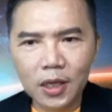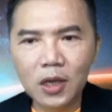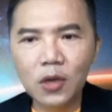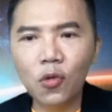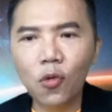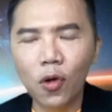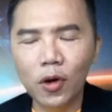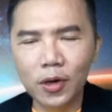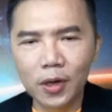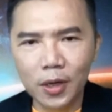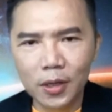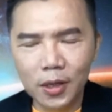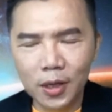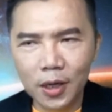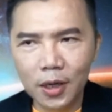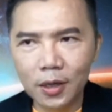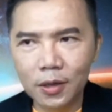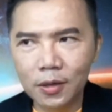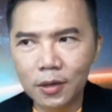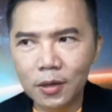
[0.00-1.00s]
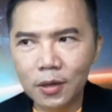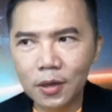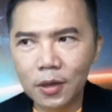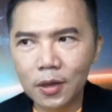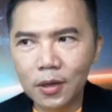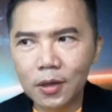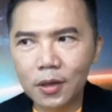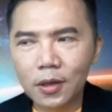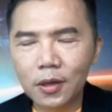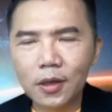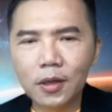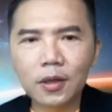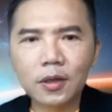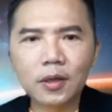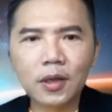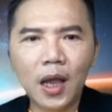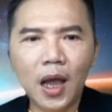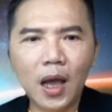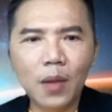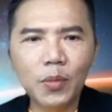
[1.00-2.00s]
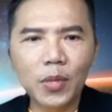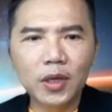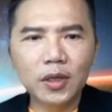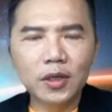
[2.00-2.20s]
英国人呢，他